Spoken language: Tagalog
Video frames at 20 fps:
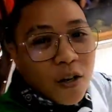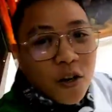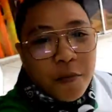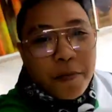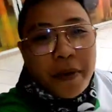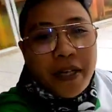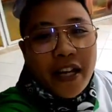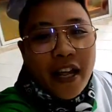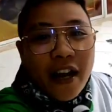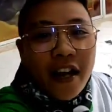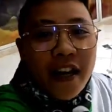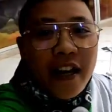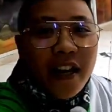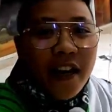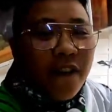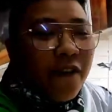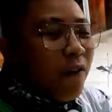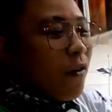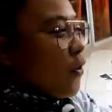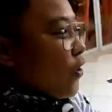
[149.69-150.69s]
Open
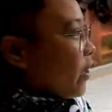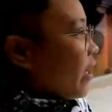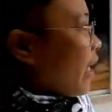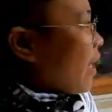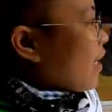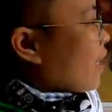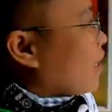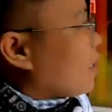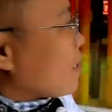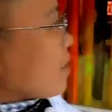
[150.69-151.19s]
area for deck